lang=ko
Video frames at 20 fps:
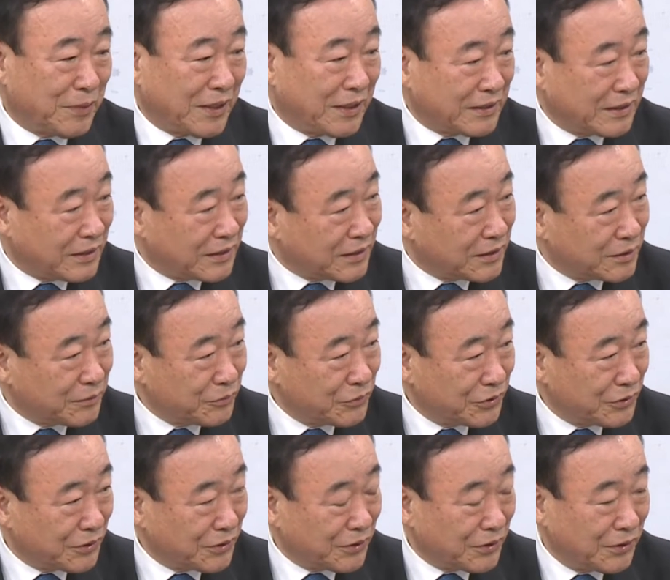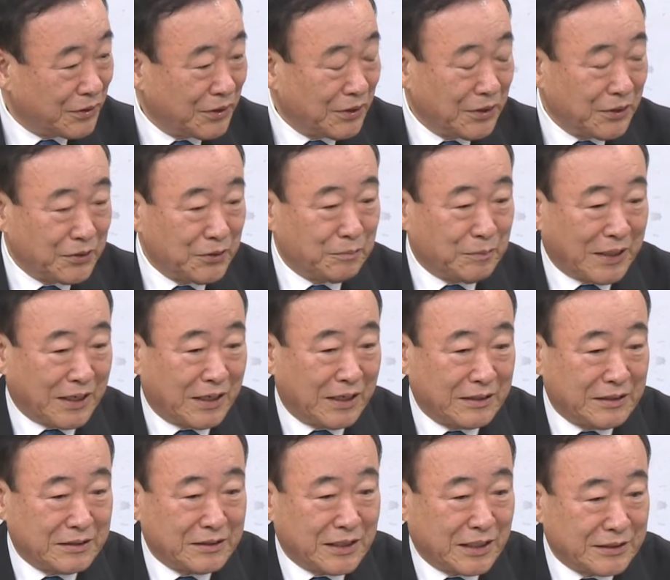바깥에 계신 분들, 또
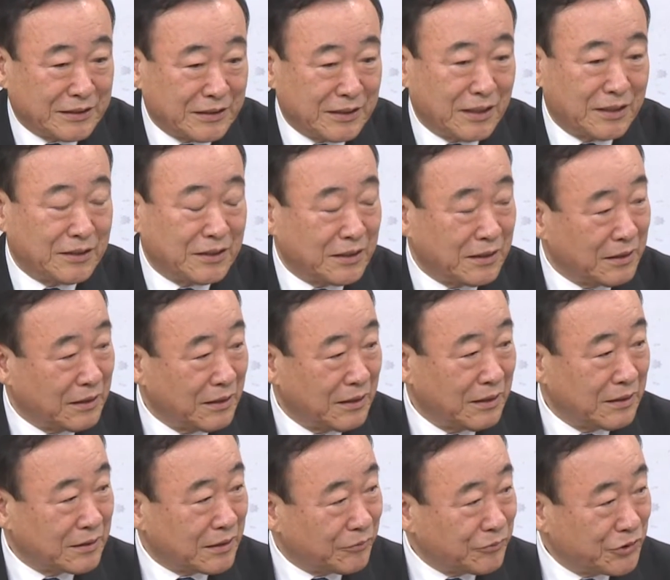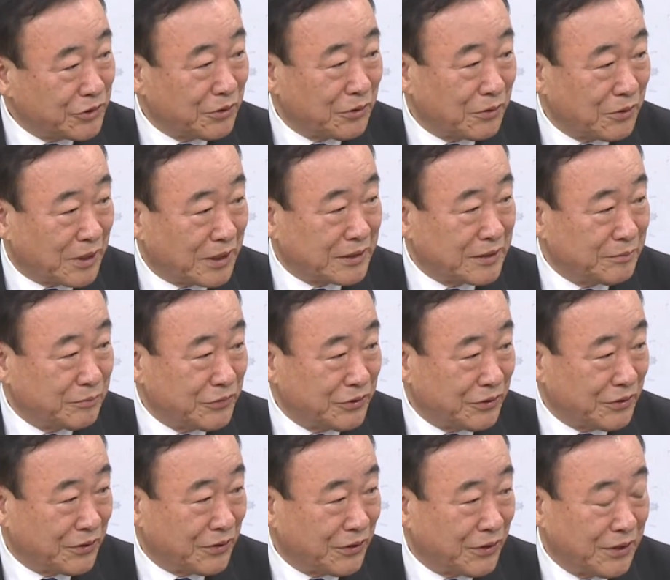바깥에 사시다가 이게 잠시 연골 가진
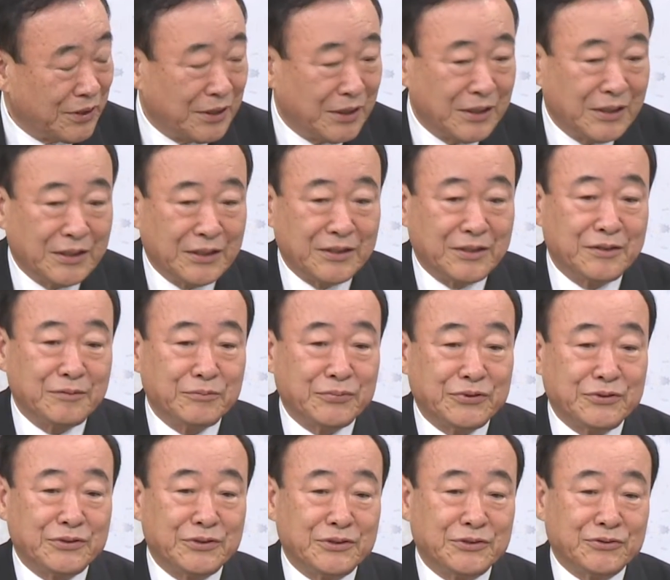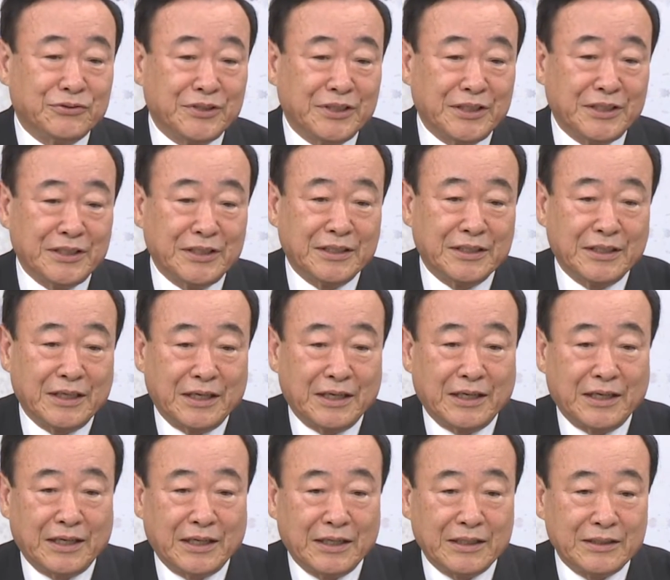분들, 이런 분들 중에
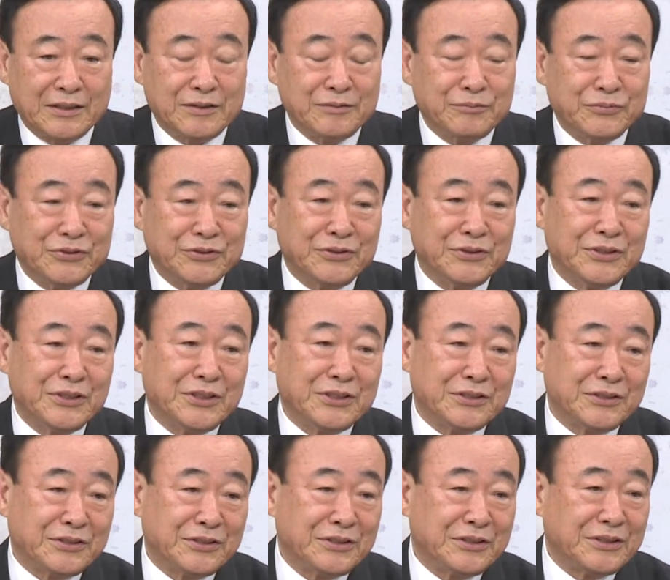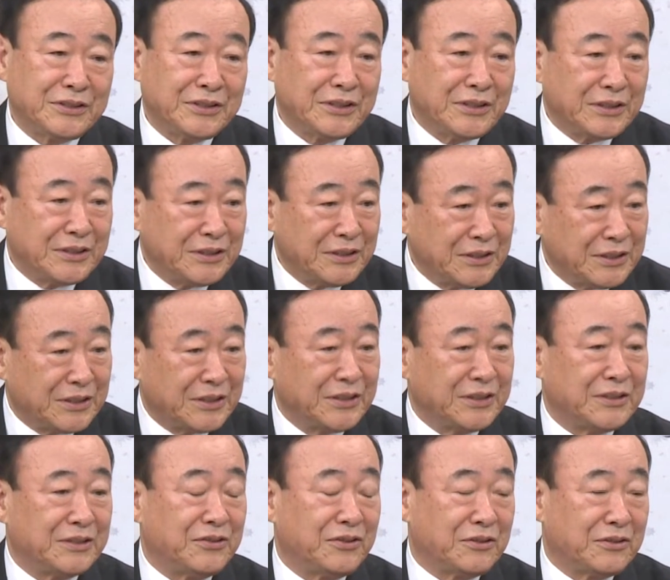아 이런 분들이 있어서 이게
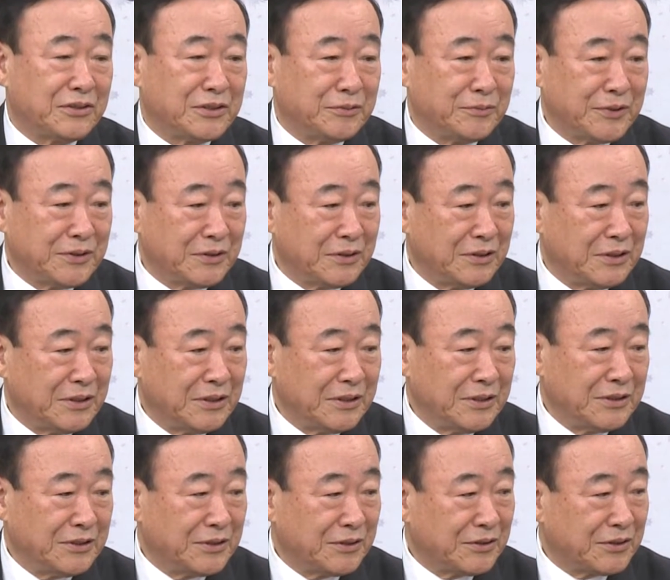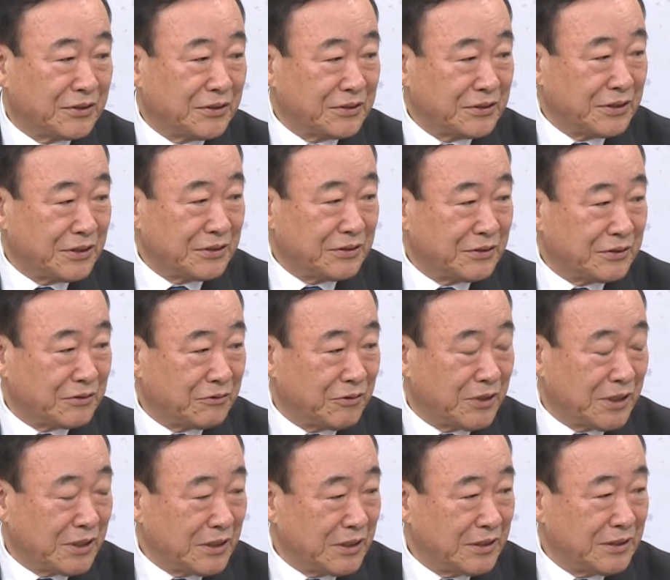이렇게 엮어지면 인천
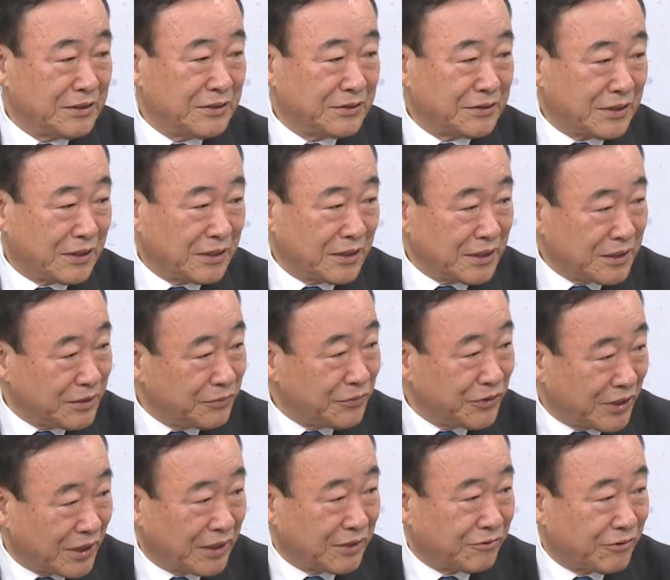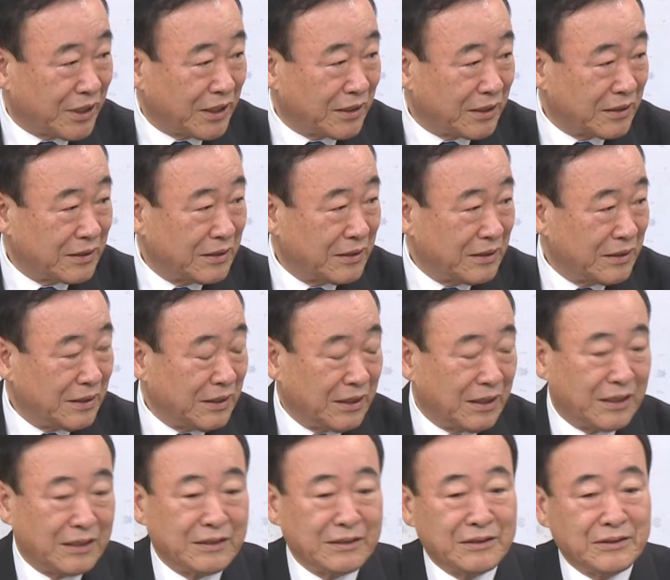경쟁력과 인천 사랑의 힘이 되겠구나
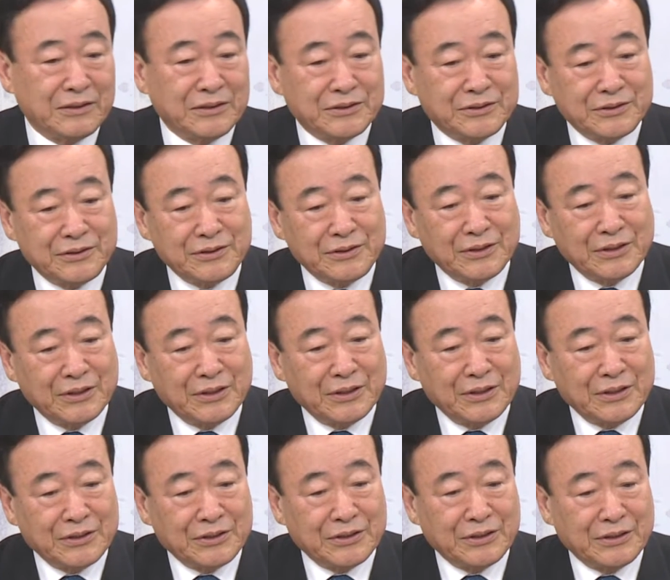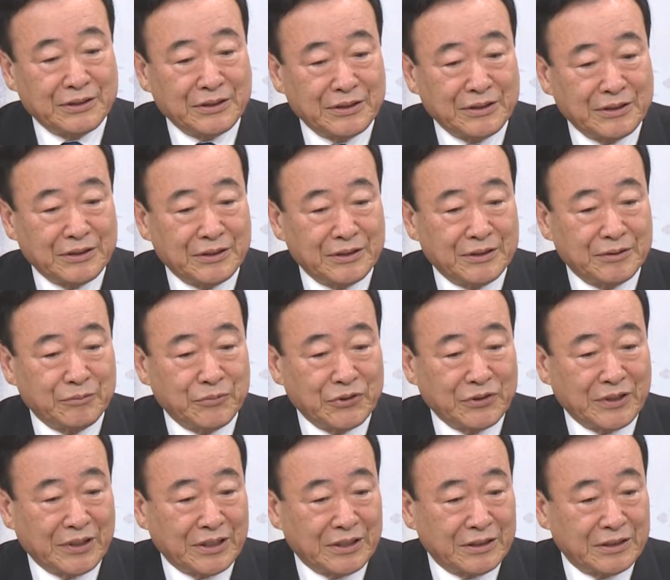하는 것을 저희들이
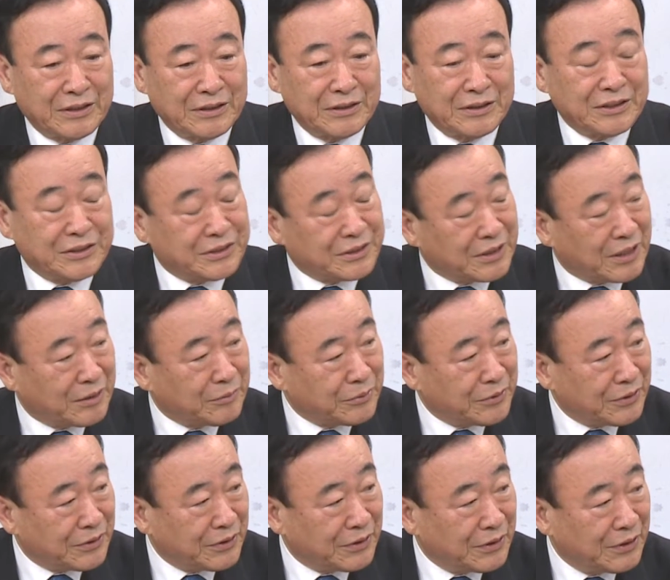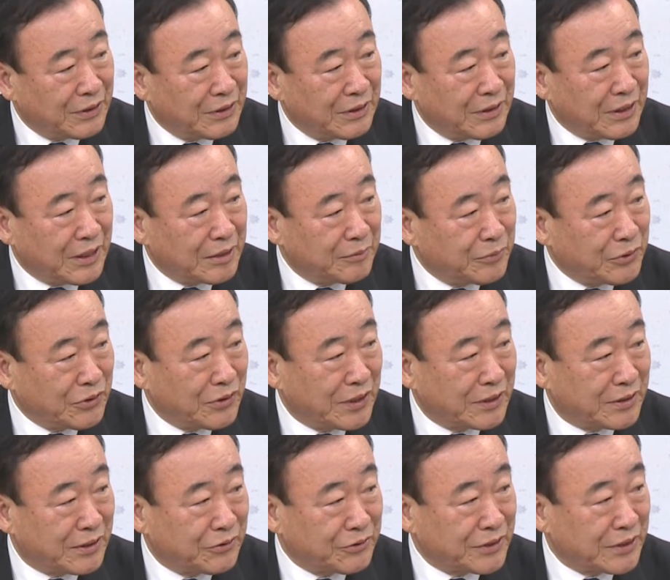뭔가 리스트업을 할 필요가
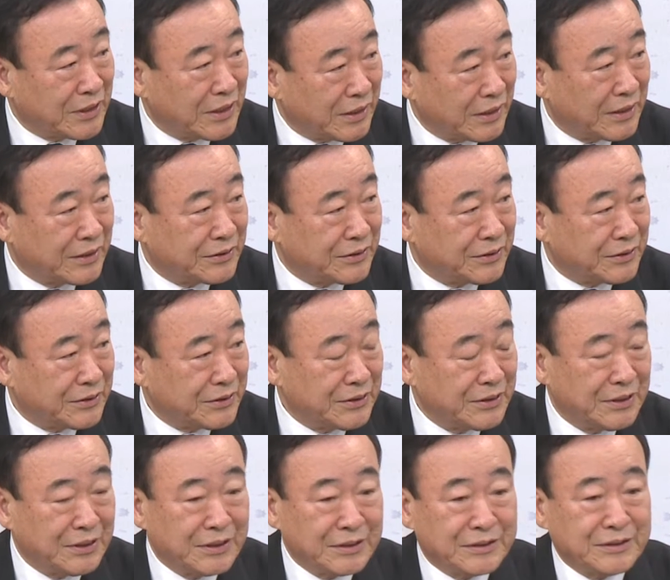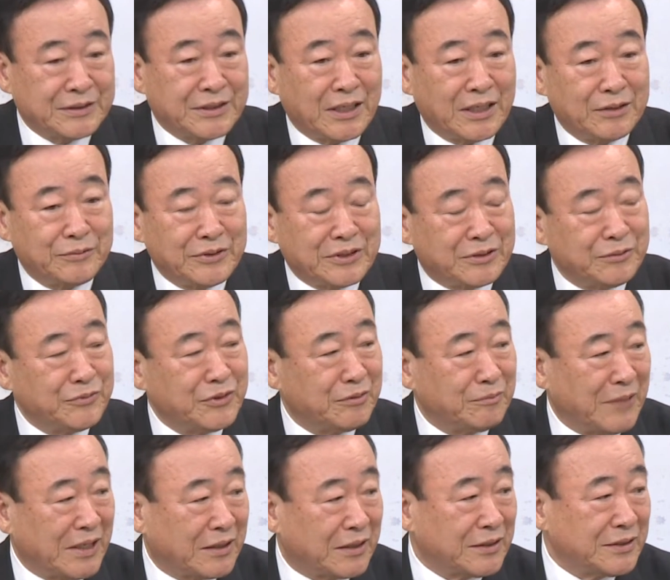있다고 생각을 해서 그 작업을
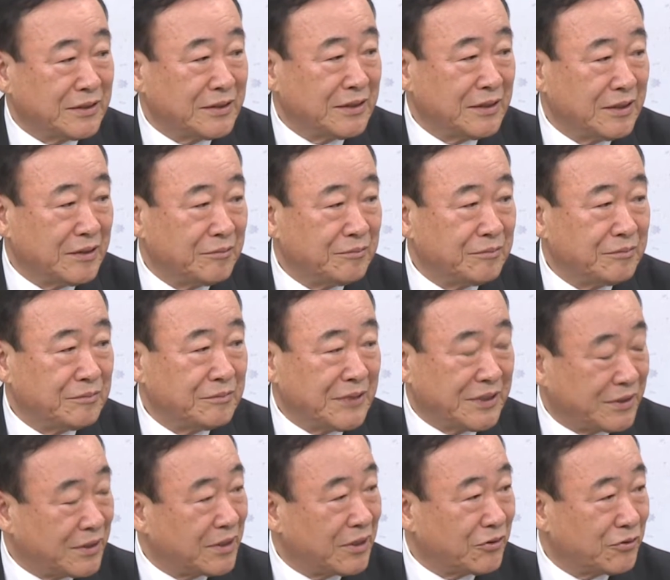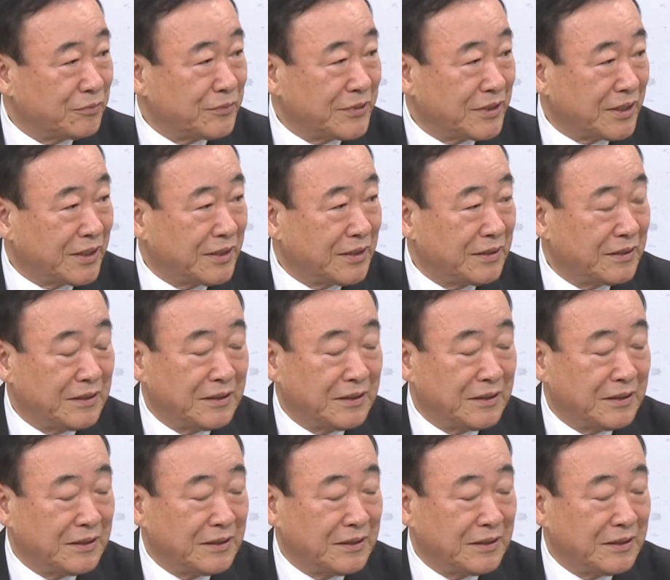금년 말까지 마치려고 합니다.